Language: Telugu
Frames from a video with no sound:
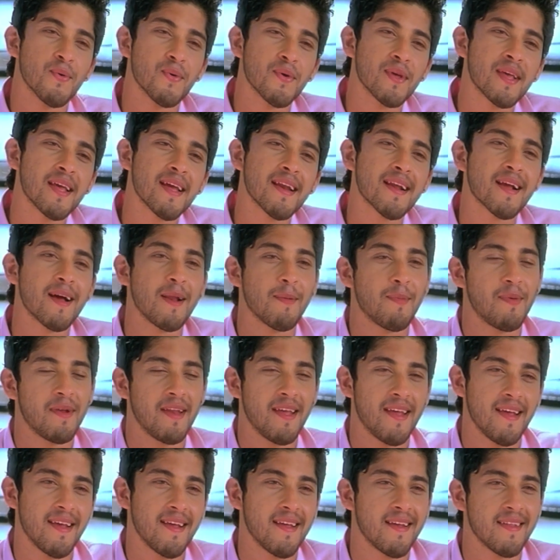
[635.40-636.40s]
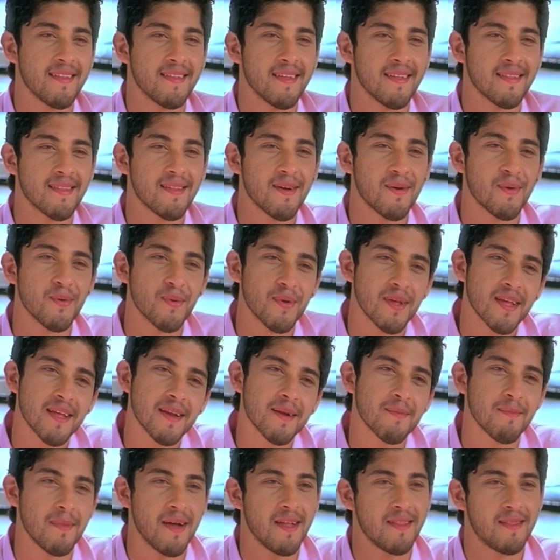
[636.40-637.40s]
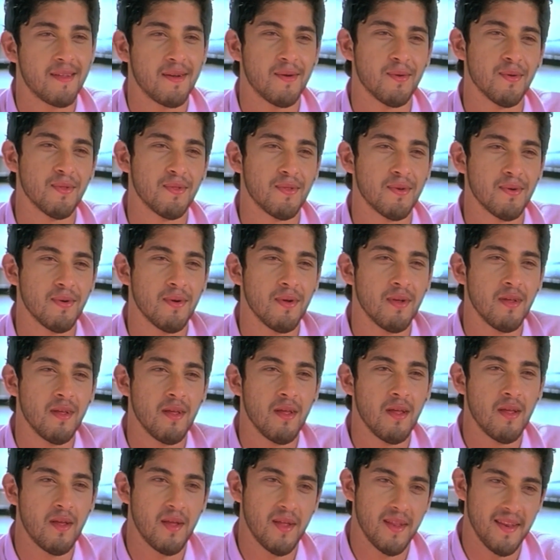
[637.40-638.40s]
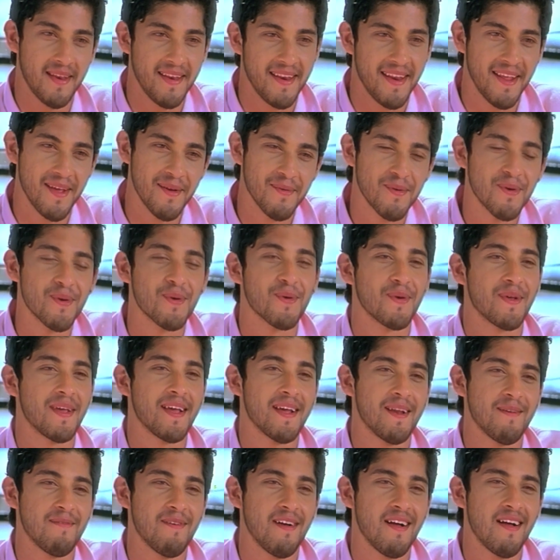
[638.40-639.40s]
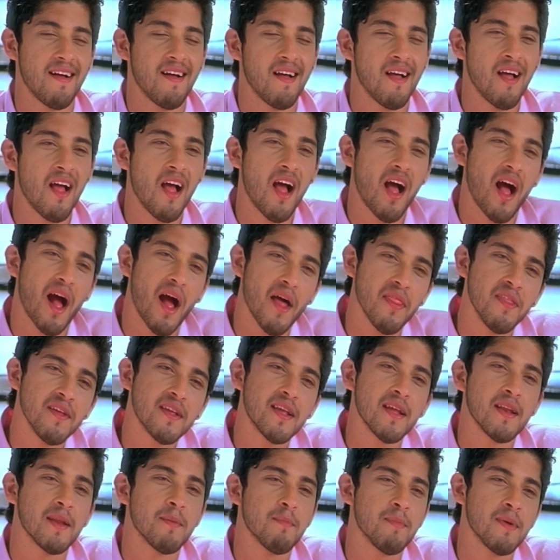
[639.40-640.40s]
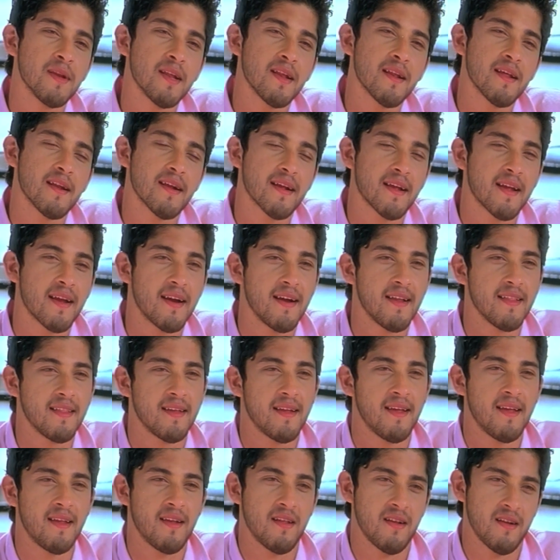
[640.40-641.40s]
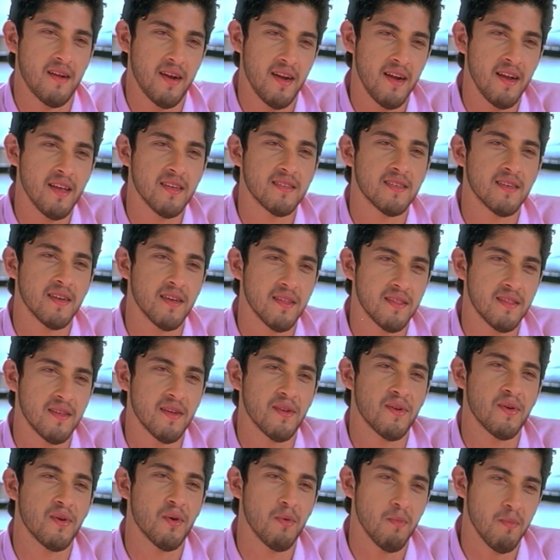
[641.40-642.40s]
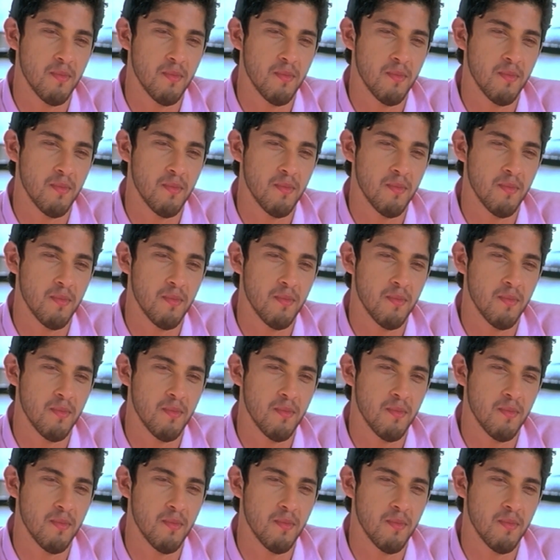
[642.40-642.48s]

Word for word: అమ్మాయిల థాట్స్ ఎలా ఉంటాయో అమ్మాయిలకు మాత్రమే తెలుసు మీరు అమ్మాయి కదా అందుకే మీ దగ్గర ఏమైనా ఐడియా దొరుకుతుందేమోనని ఇలా